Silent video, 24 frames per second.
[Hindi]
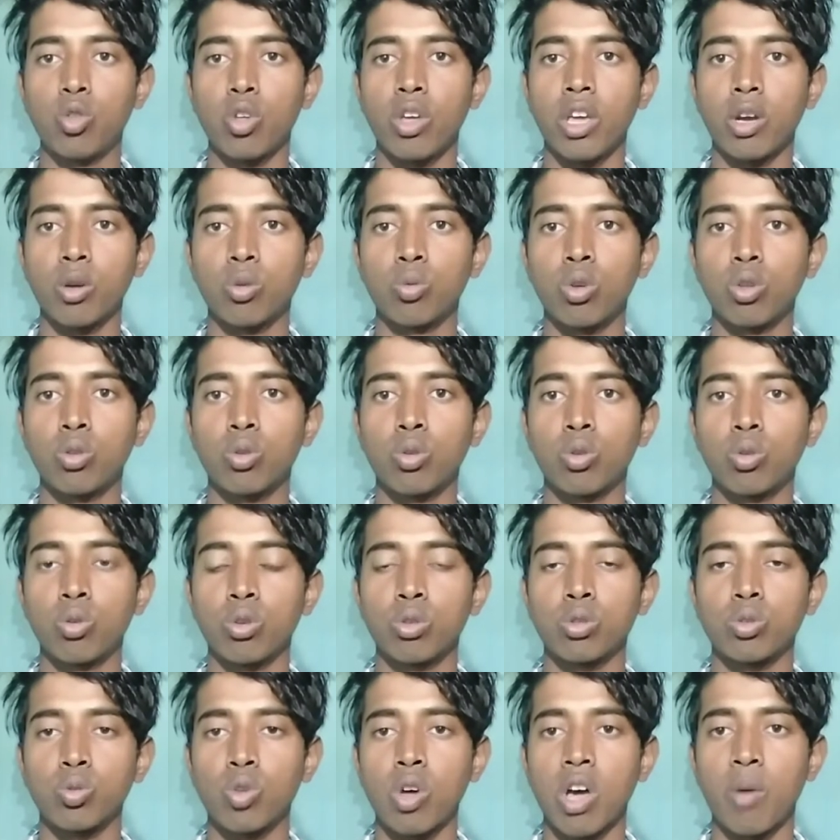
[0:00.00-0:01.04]
तो एक दो तो
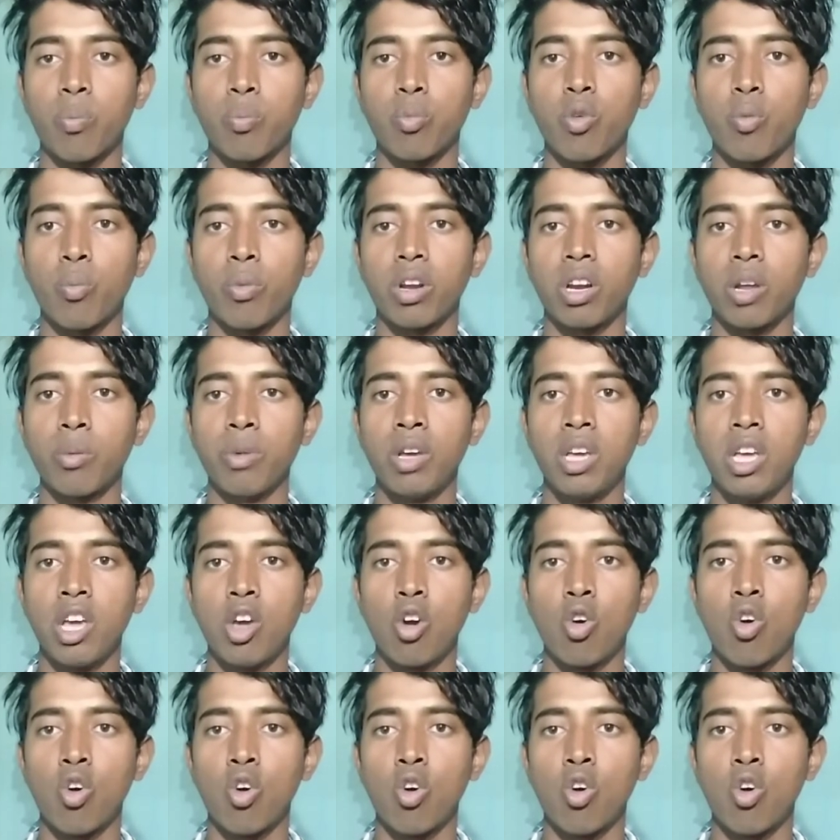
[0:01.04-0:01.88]
दोस्तों आपको मतलब